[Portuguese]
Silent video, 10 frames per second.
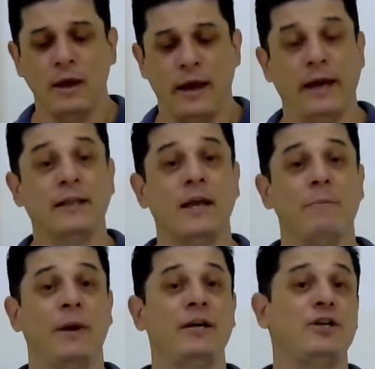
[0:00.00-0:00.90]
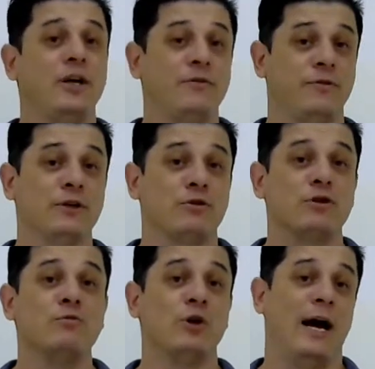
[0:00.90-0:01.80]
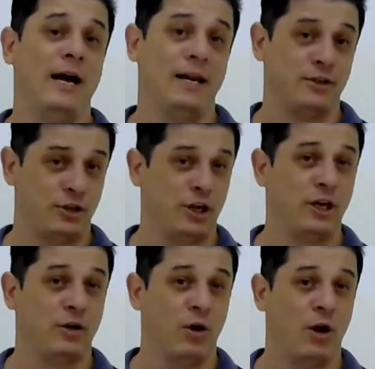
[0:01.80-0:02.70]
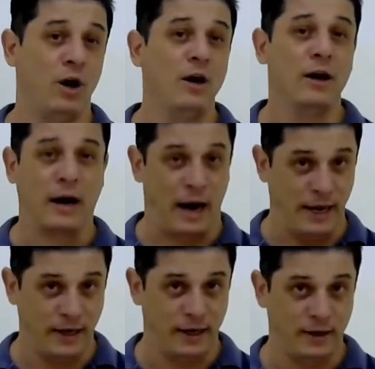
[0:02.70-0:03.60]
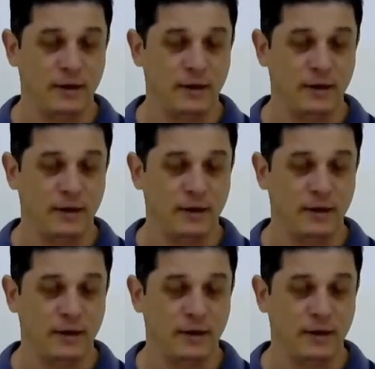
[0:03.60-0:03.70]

Ele também tinha visto as muralhas de Jericó caírem.